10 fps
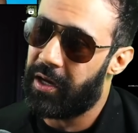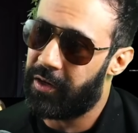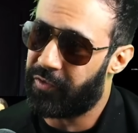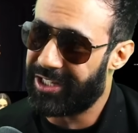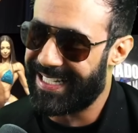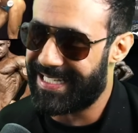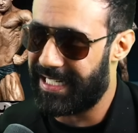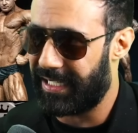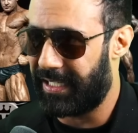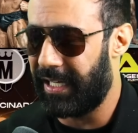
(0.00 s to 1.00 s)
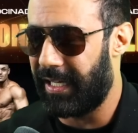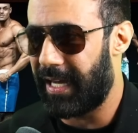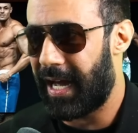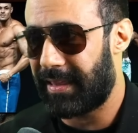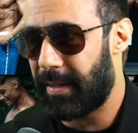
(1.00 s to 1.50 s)
Eu vou descer aqui
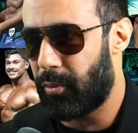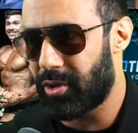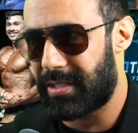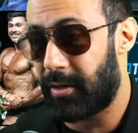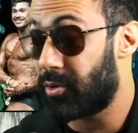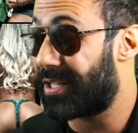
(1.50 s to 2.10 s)
até mostrar os